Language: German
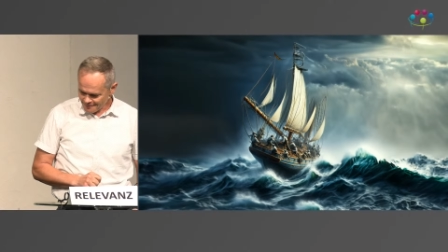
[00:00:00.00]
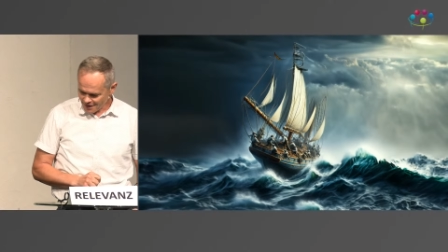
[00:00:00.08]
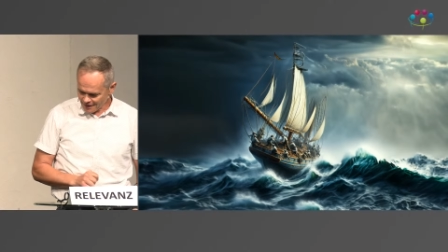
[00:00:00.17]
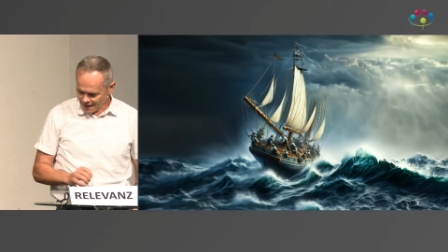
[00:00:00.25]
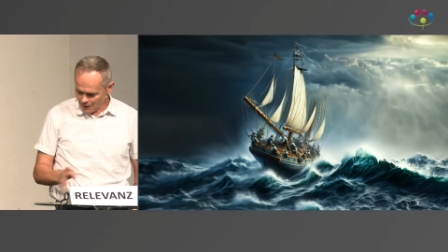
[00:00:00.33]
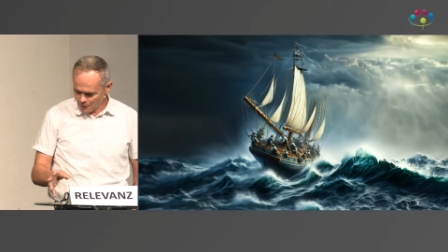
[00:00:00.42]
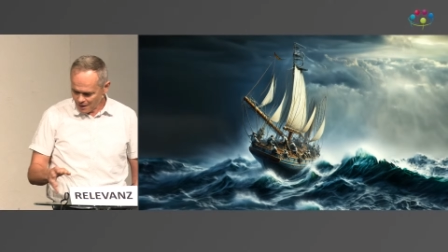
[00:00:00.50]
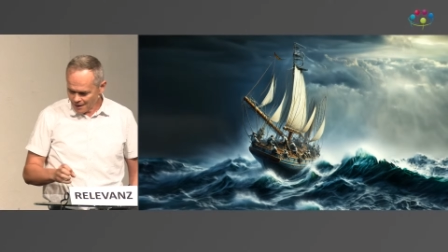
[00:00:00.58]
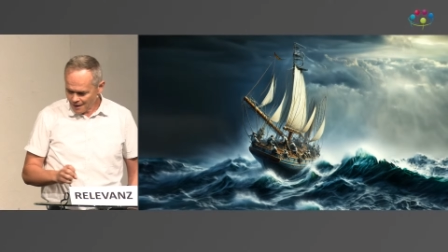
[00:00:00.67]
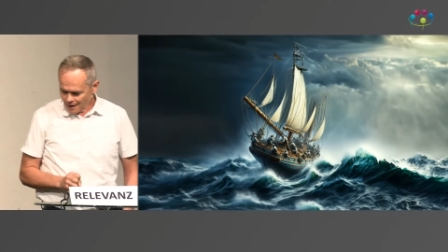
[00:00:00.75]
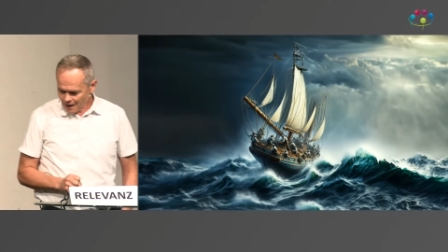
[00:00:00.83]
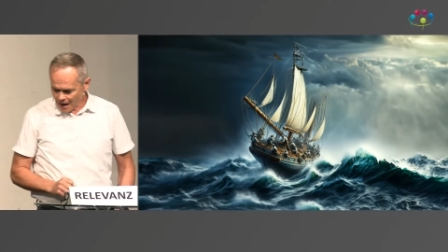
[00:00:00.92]
Genau.
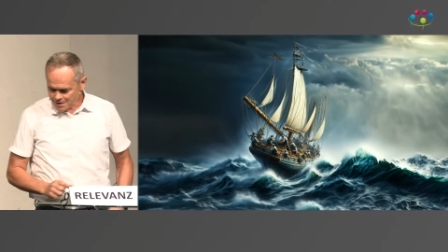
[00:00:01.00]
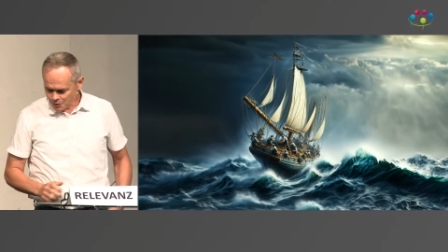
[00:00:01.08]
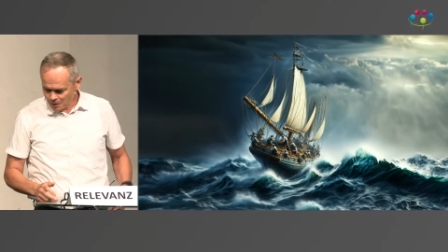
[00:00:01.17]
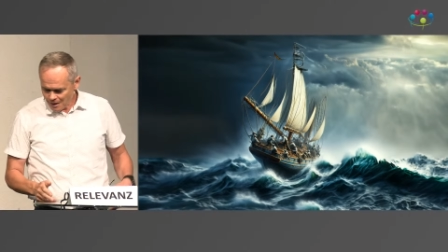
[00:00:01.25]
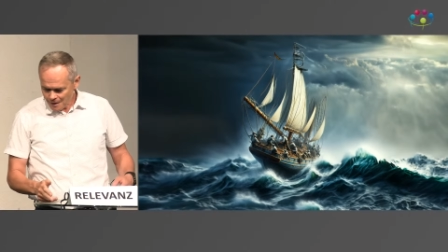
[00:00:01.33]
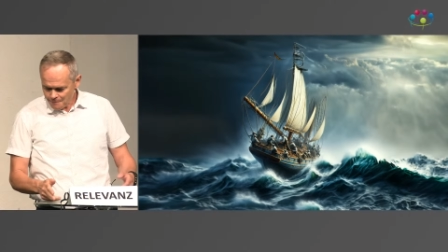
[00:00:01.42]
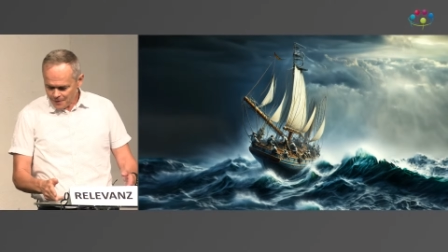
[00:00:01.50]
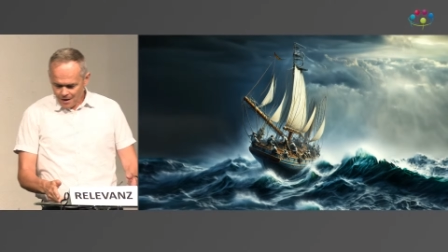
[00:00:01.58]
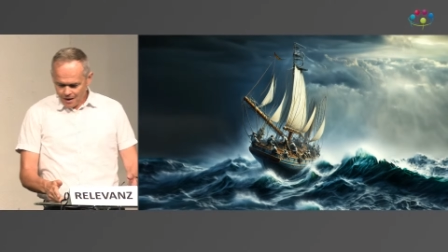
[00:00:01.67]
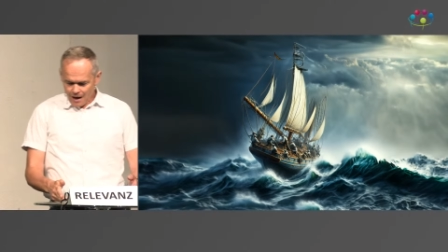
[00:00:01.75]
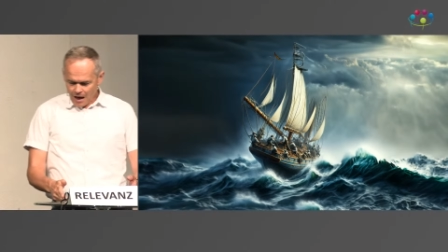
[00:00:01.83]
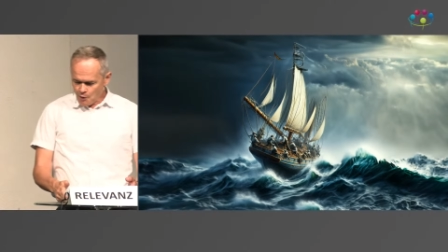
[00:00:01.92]
Also,
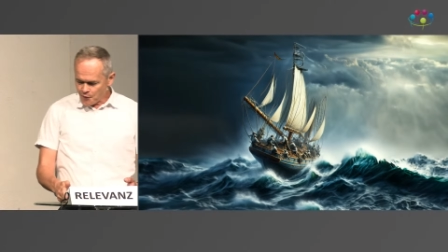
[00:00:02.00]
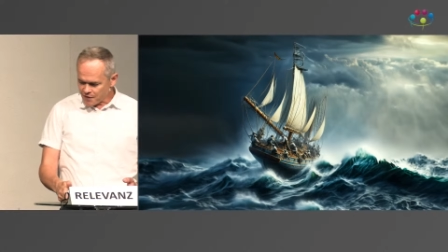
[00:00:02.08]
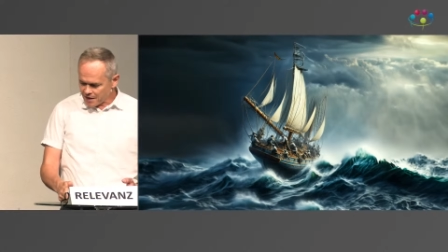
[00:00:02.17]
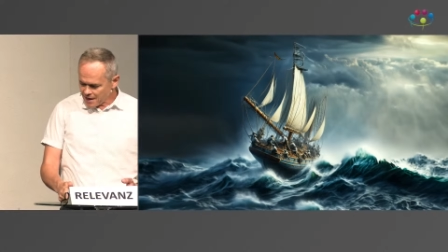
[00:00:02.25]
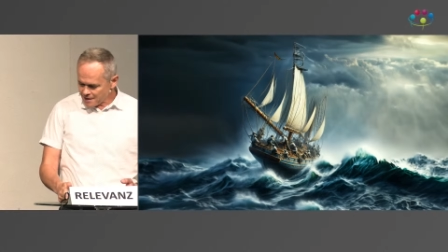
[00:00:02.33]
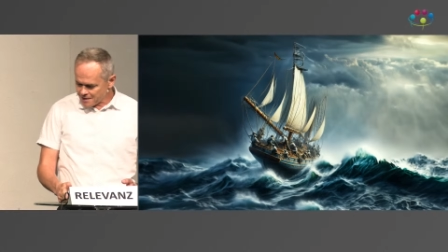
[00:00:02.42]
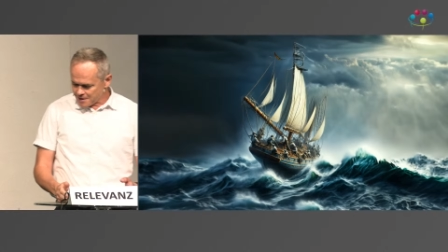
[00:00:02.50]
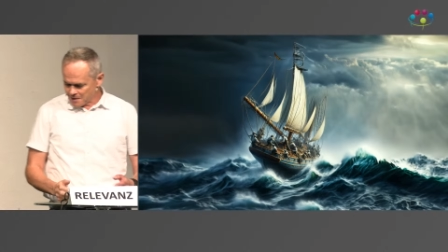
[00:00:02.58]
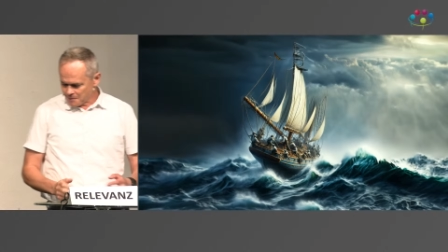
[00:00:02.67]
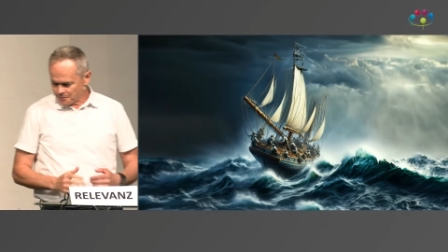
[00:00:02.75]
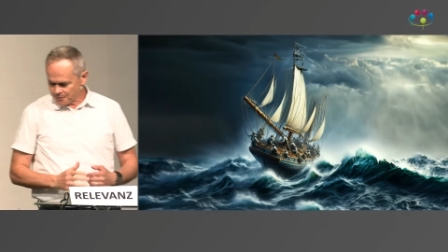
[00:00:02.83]
auf Deck